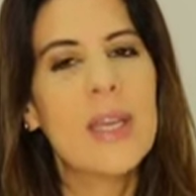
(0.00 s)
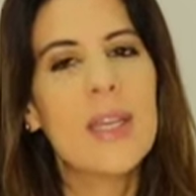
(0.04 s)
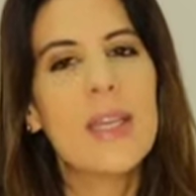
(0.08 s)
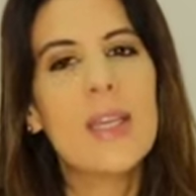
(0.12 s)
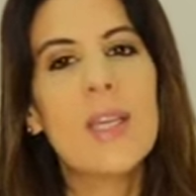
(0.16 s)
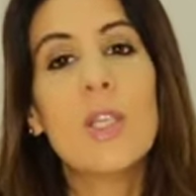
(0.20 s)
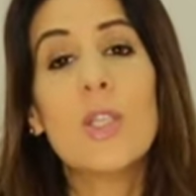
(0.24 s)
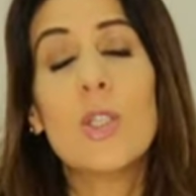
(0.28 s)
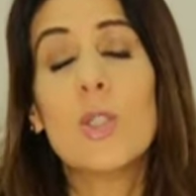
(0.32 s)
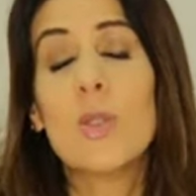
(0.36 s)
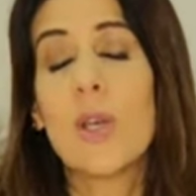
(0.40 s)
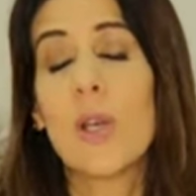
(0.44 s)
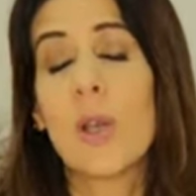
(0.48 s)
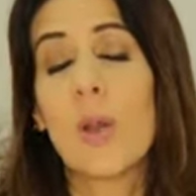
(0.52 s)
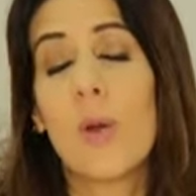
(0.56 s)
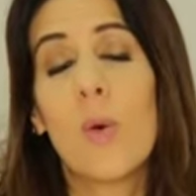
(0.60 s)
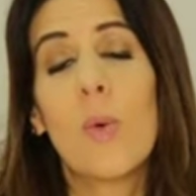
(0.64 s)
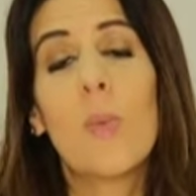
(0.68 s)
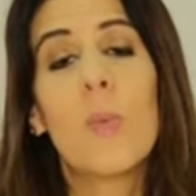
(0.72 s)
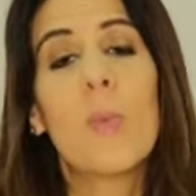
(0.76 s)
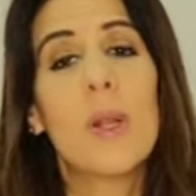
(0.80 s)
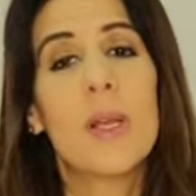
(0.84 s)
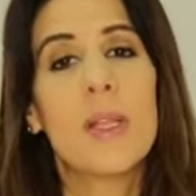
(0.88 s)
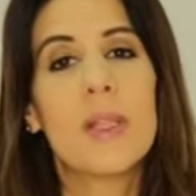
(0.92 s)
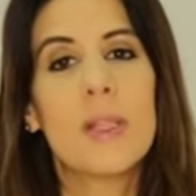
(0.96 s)
e isso é
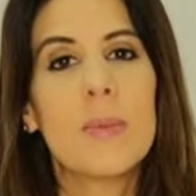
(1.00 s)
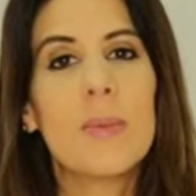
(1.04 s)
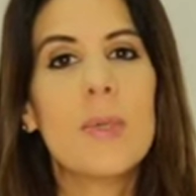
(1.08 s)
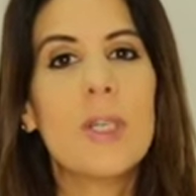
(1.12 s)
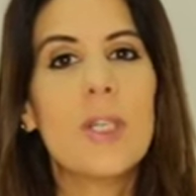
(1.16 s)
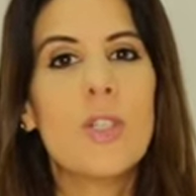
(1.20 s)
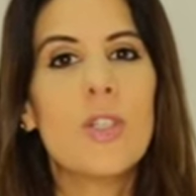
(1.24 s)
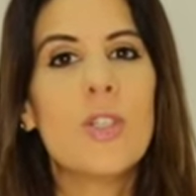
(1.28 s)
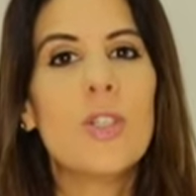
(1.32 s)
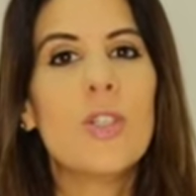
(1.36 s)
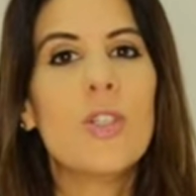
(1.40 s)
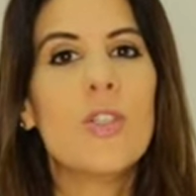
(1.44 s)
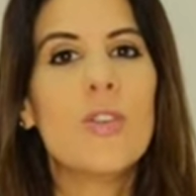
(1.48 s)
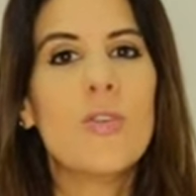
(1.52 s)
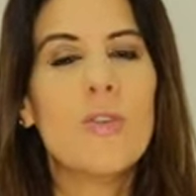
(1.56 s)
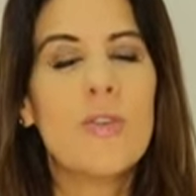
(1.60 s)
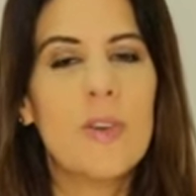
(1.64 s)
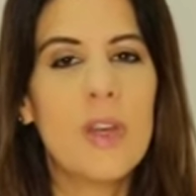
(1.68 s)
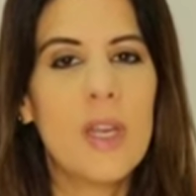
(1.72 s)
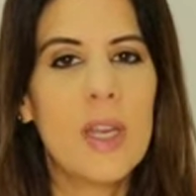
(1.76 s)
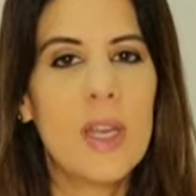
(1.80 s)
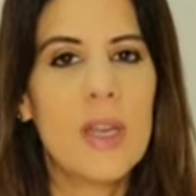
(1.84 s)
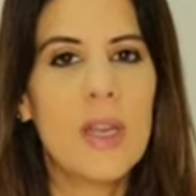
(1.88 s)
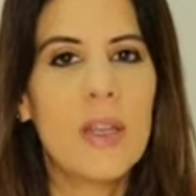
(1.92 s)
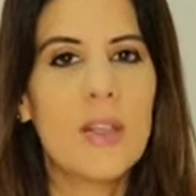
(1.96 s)
completamente
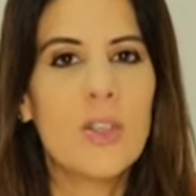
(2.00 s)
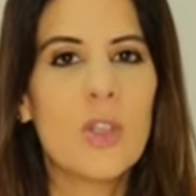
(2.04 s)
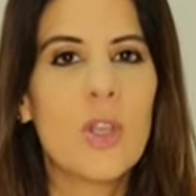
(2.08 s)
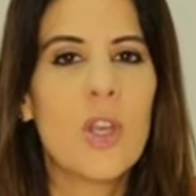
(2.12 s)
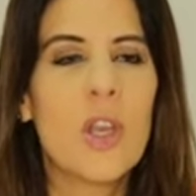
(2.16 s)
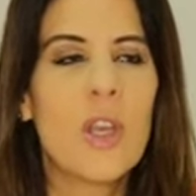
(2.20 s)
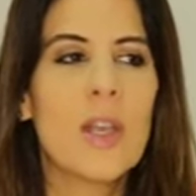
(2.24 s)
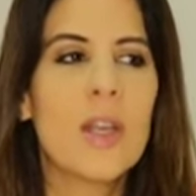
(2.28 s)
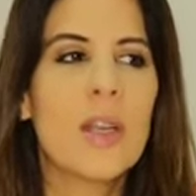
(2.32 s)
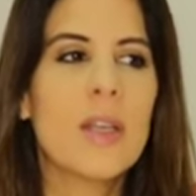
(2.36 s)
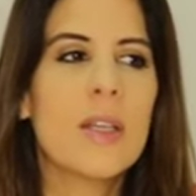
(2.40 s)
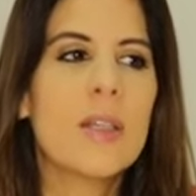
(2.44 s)
diferente.